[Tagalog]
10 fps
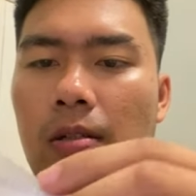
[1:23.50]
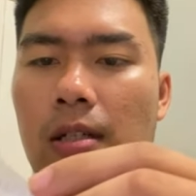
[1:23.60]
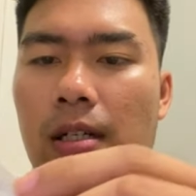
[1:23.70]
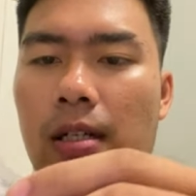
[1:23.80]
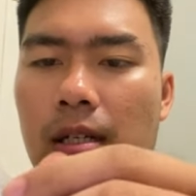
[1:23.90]

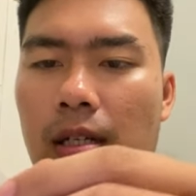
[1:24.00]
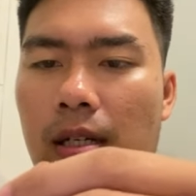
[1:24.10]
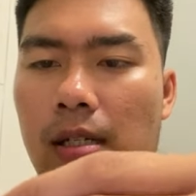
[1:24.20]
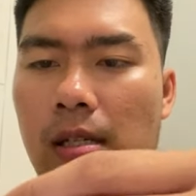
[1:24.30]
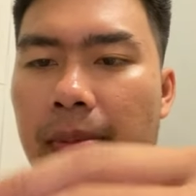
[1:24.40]
na kanina
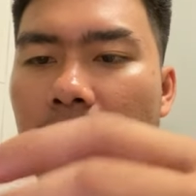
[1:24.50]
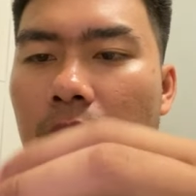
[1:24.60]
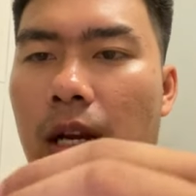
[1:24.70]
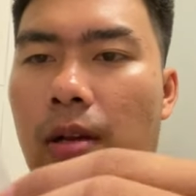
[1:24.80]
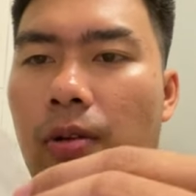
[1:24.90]
kasi
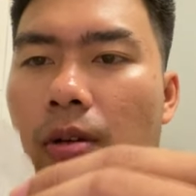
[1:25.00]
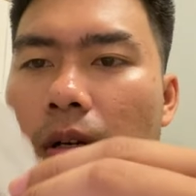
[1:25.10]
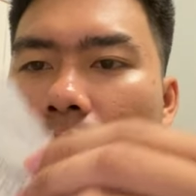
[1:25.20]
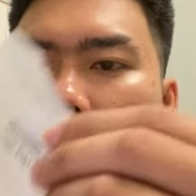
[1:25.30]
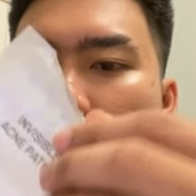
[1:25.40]
pinatry ko yung
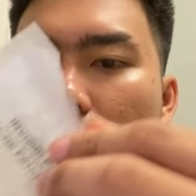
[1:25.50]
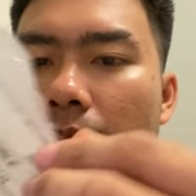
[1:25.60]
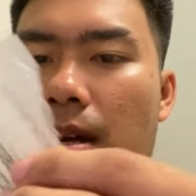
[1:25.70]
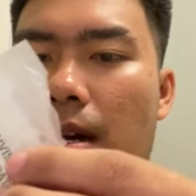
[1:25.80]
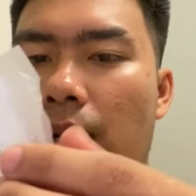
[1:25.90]

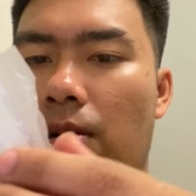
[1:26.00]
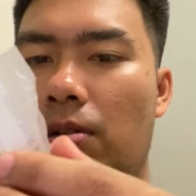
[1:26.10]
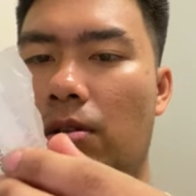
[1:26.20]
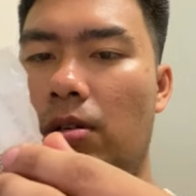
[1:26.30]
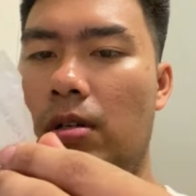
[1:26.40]
ano ko,
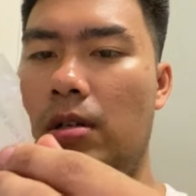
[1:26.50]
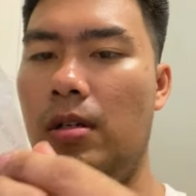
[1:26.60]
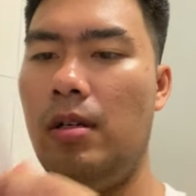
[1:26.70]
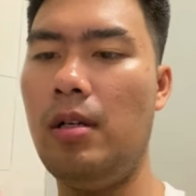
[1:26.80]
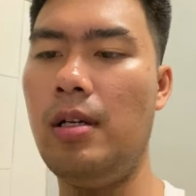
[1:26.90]

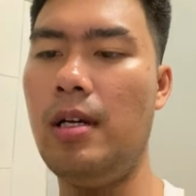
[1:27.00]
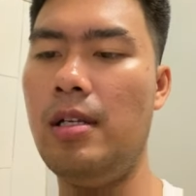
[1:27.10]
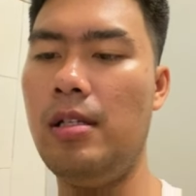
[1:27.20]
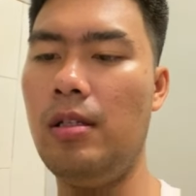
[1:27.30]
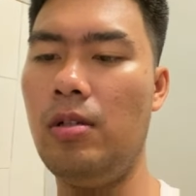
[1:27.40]

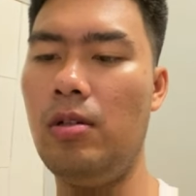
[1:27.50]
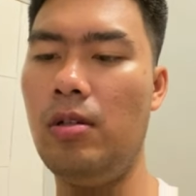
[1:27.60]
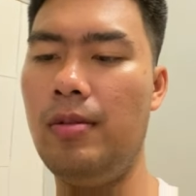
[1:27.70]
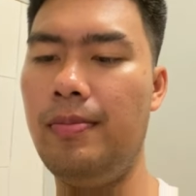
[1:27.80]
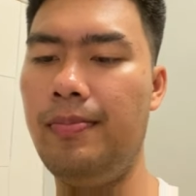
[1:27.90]
cousin ko.
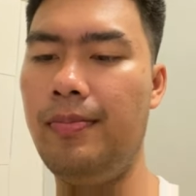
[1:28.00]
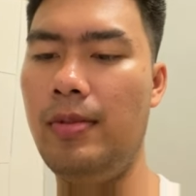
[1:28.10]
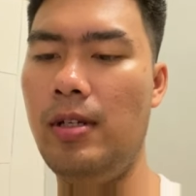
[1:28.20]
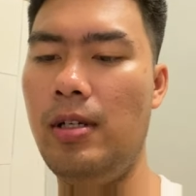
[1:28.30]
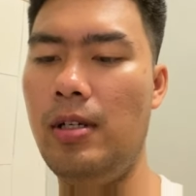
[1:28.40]

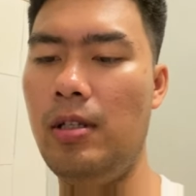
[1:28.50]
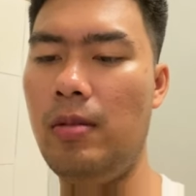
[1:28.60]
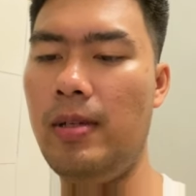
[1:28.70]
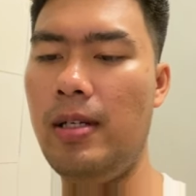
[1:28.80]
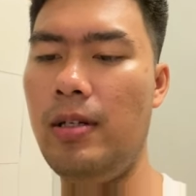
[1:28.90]
Ito
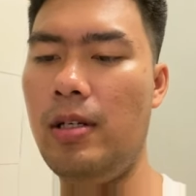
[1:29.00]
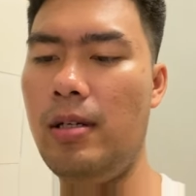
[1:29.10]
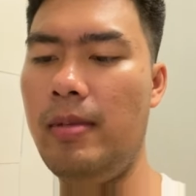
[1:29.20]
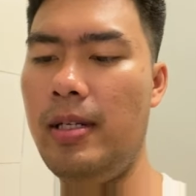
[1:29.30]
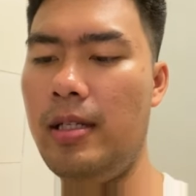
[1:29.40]
pala yung
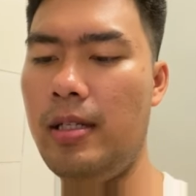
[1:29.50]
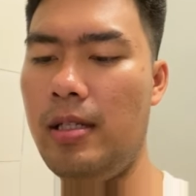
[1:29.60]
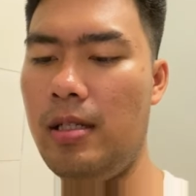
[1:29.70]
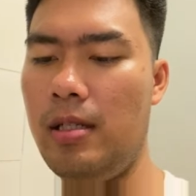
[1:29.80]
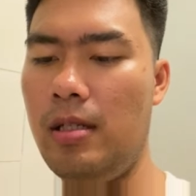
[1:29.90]
laman niya
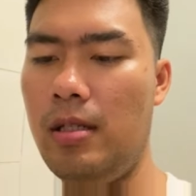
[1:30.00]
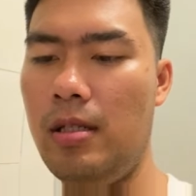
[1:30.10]
guys.